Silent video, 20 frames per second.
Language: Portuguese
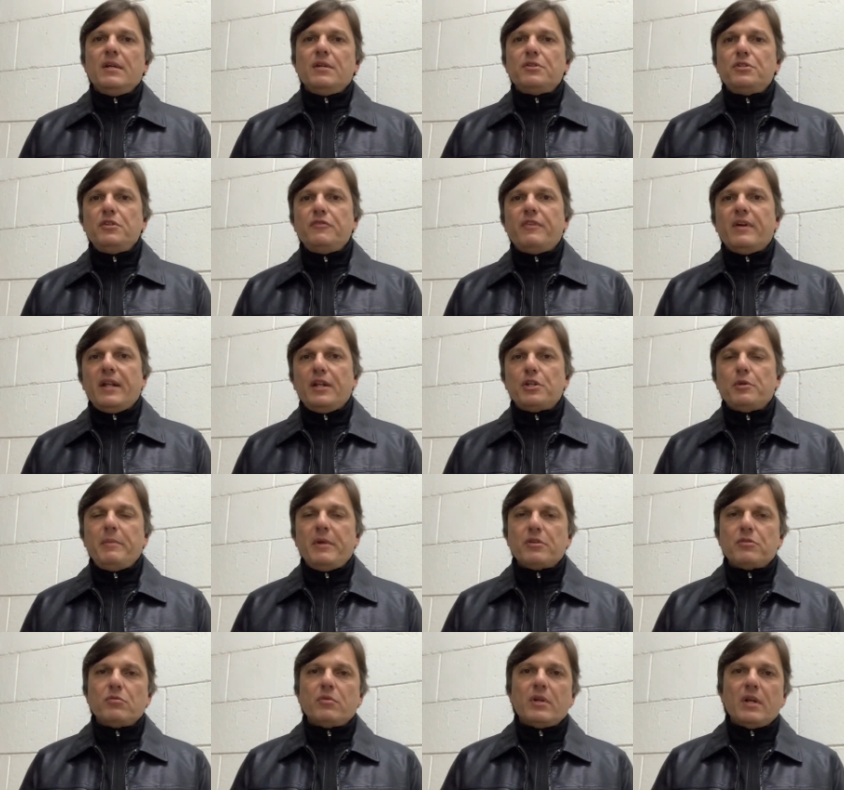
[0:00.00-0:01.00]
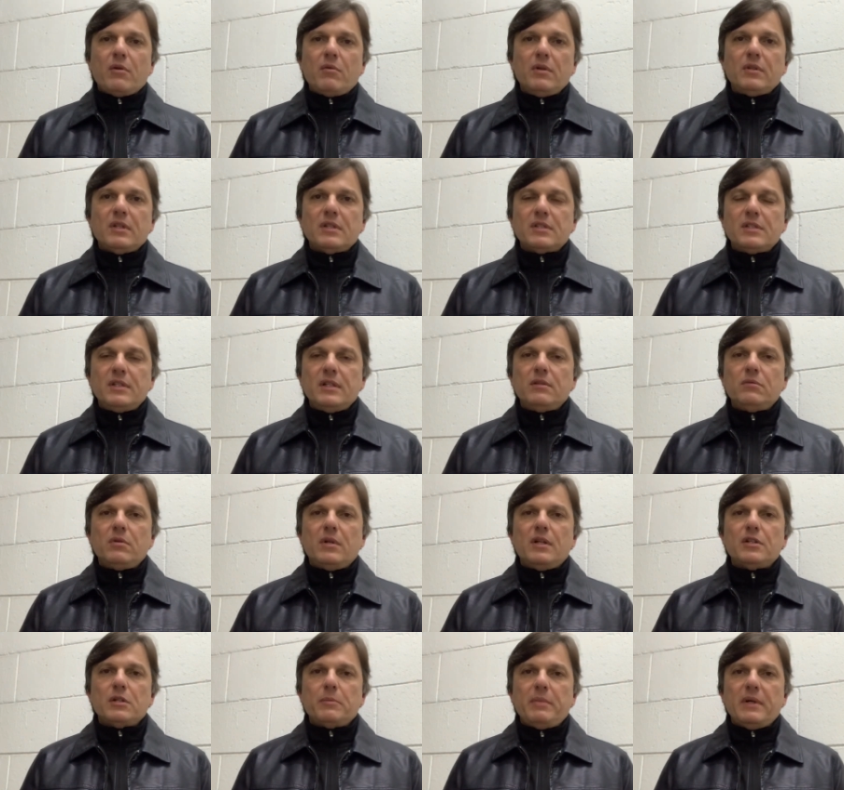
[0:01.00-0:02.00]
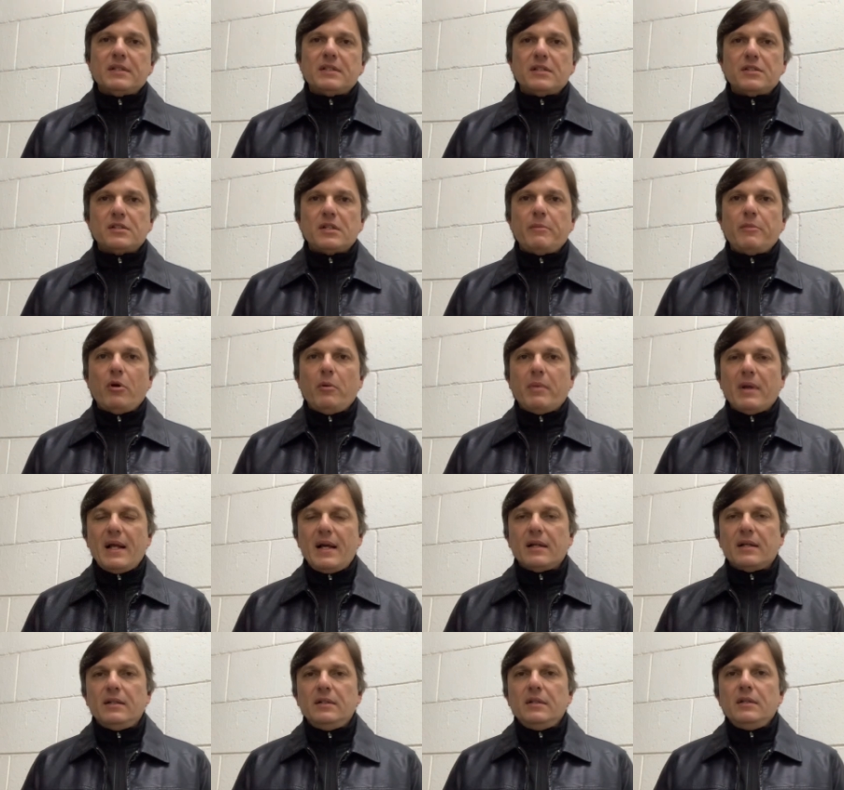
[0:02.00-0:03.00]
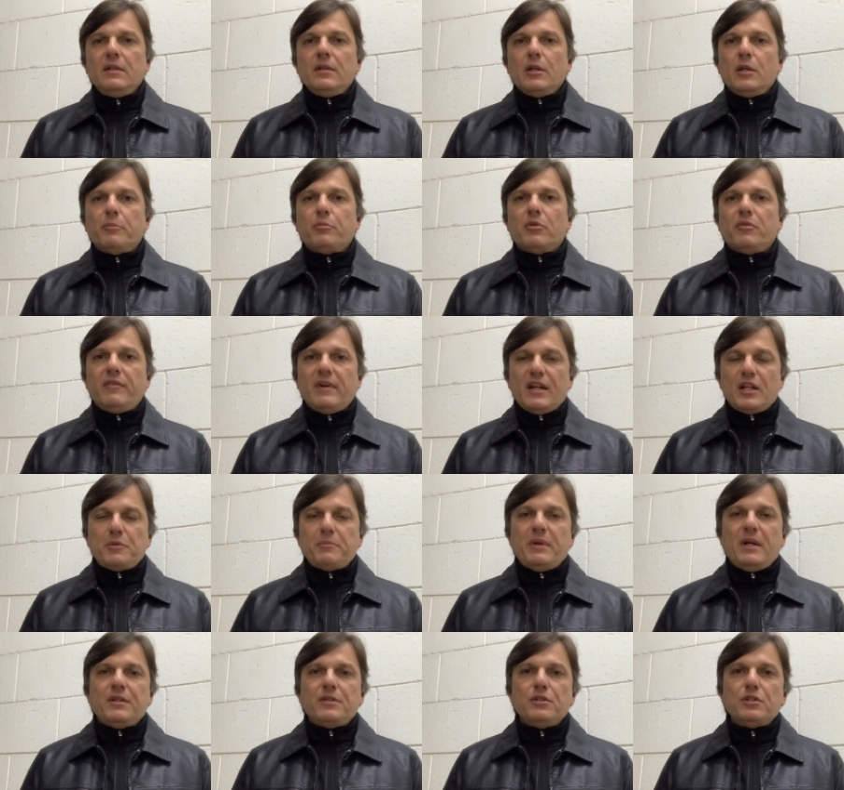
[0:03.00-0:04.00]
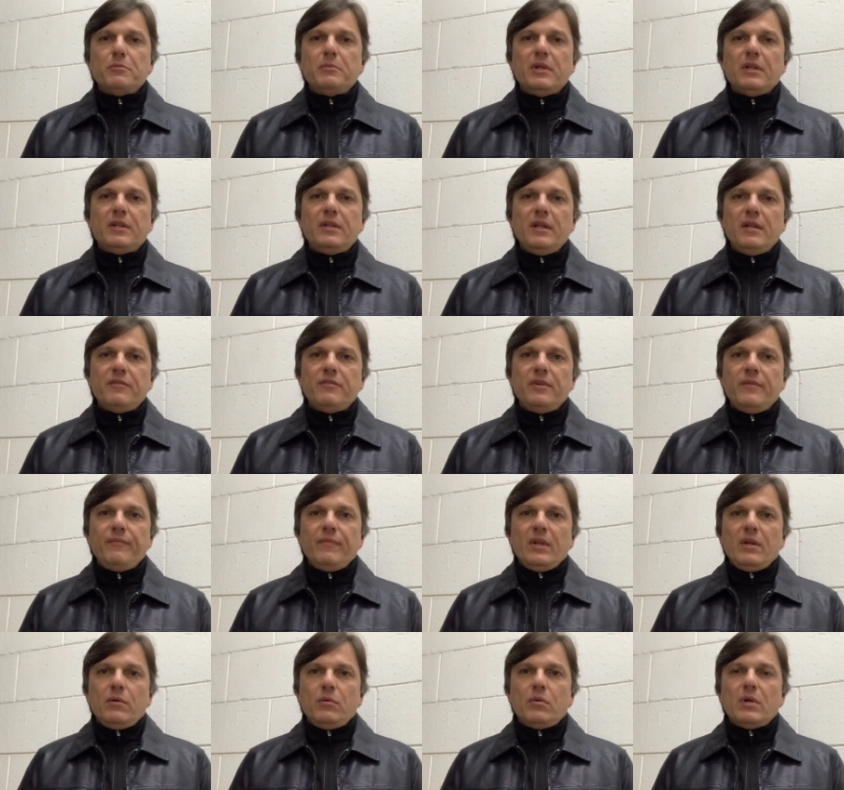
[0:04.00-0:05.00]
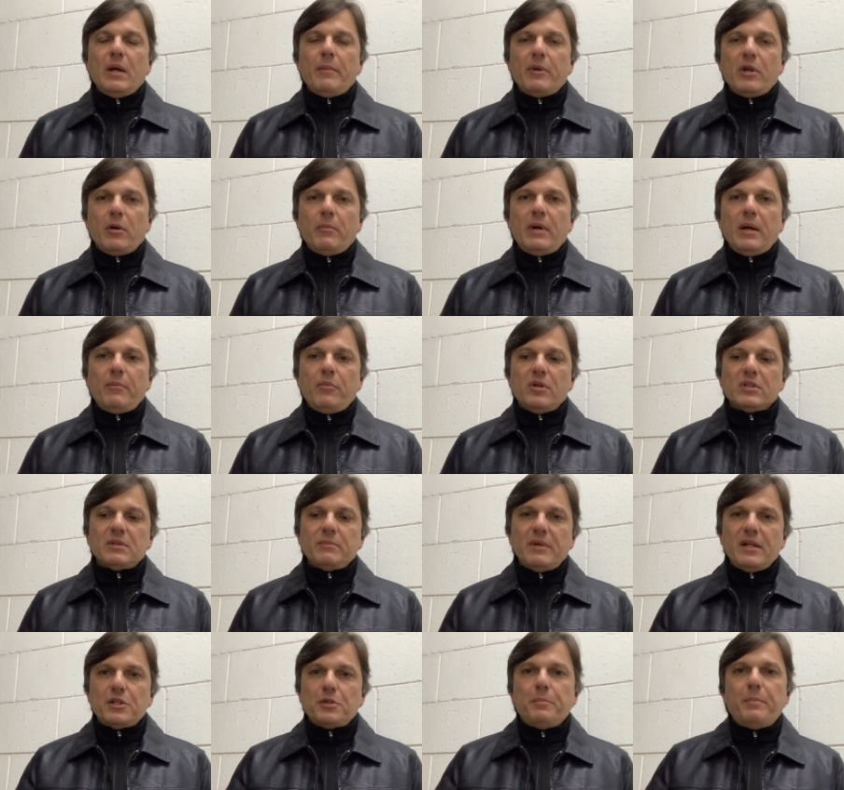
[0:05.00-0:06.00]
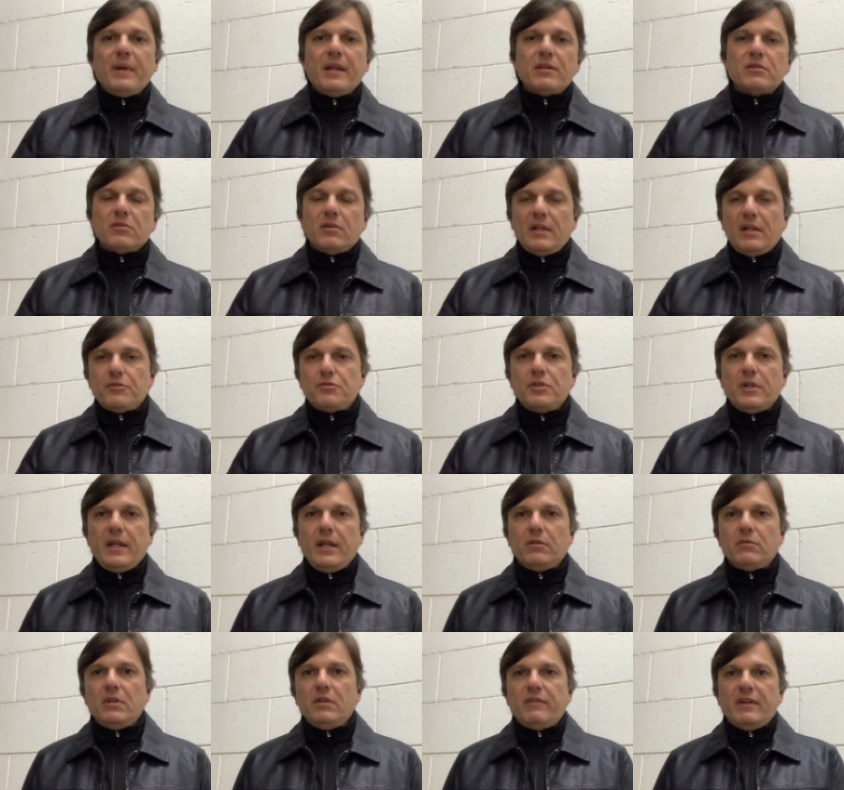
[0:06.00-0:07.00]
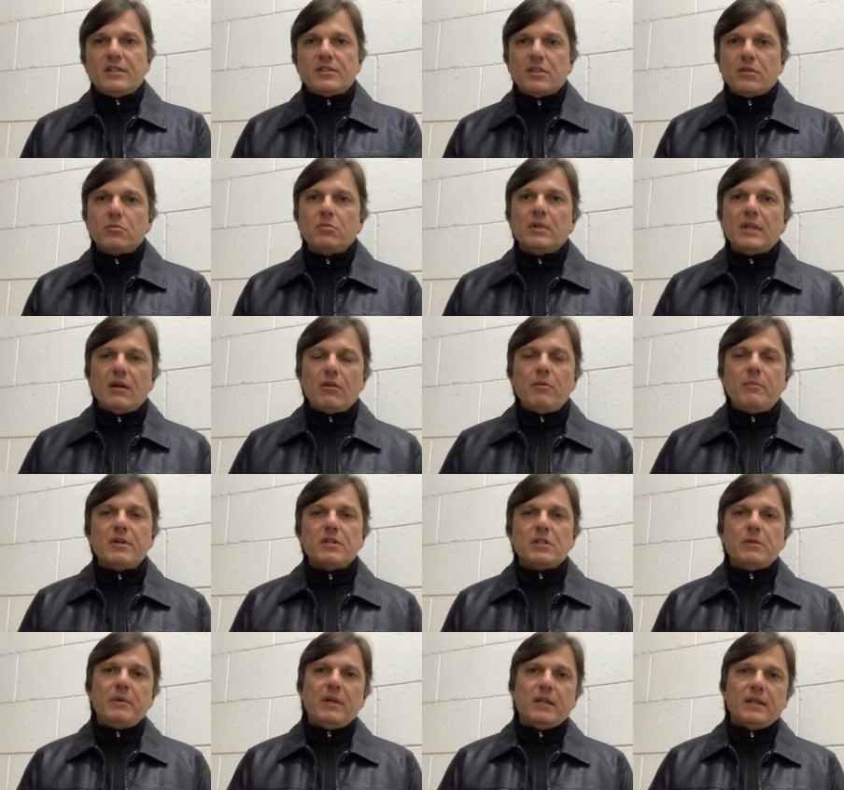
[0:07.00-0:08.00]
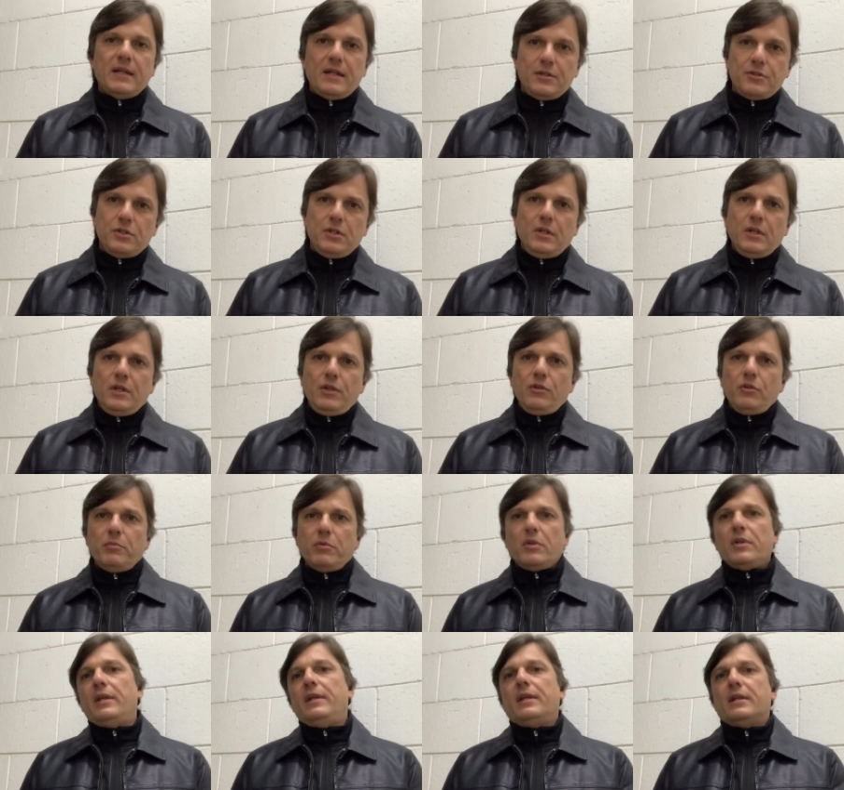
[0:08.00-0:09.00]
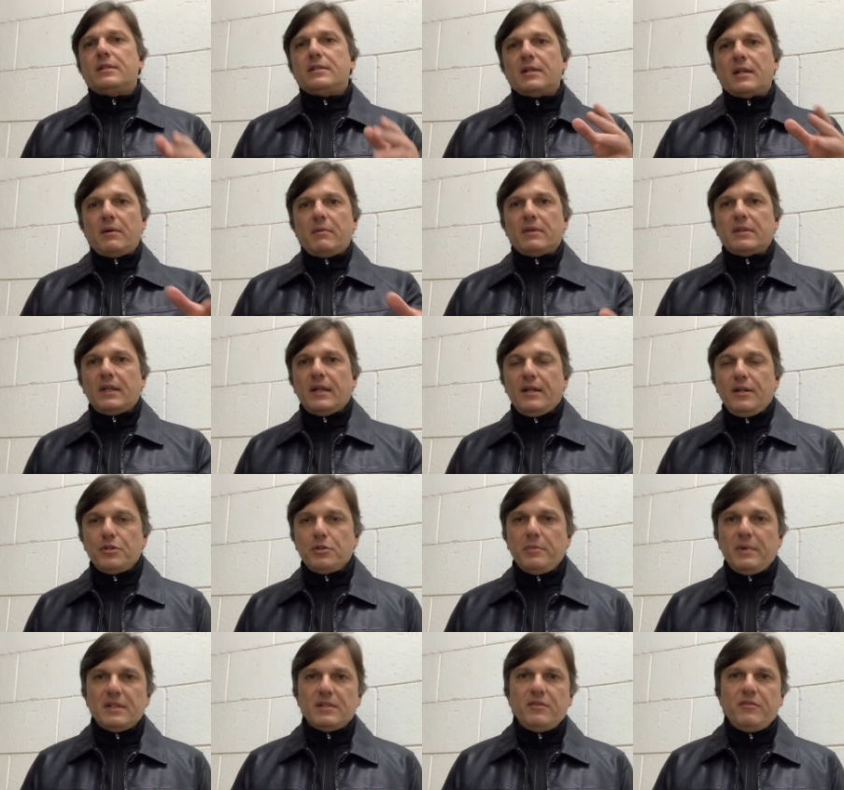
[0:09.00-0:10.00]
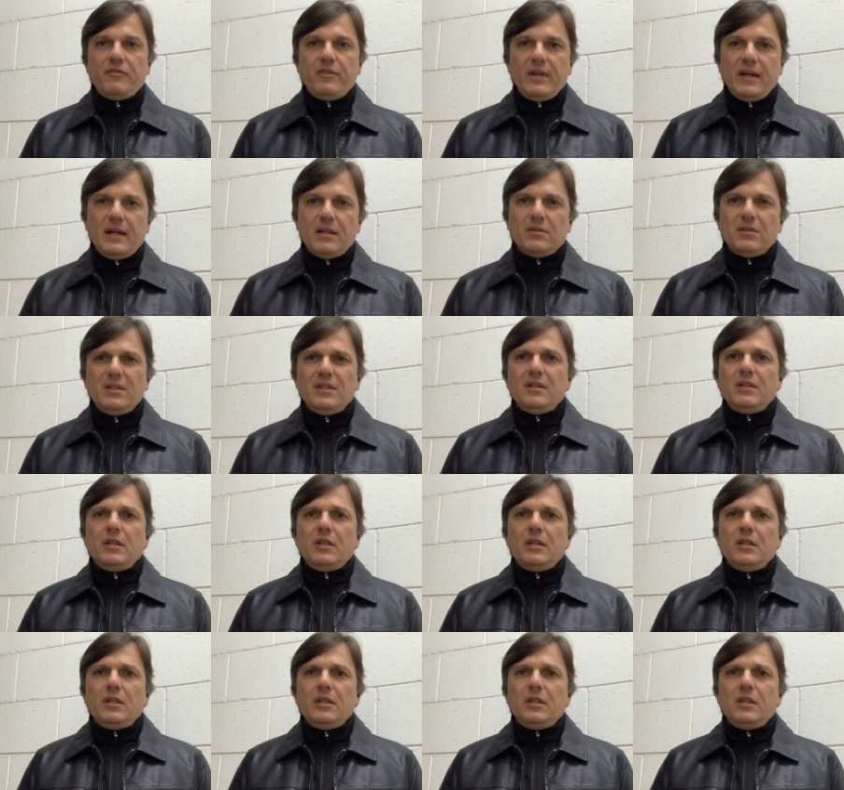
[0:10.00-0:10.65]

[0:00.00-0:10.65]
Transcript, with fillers: diferentemente do que acontecia durante a passagem de Abel Braga, que por várias partidas manteve o Gabriel Barbosa mais preso ao lado direito, ele vai circular com mais liberdade e o Bruno Henrique será o atacante mais enfiado.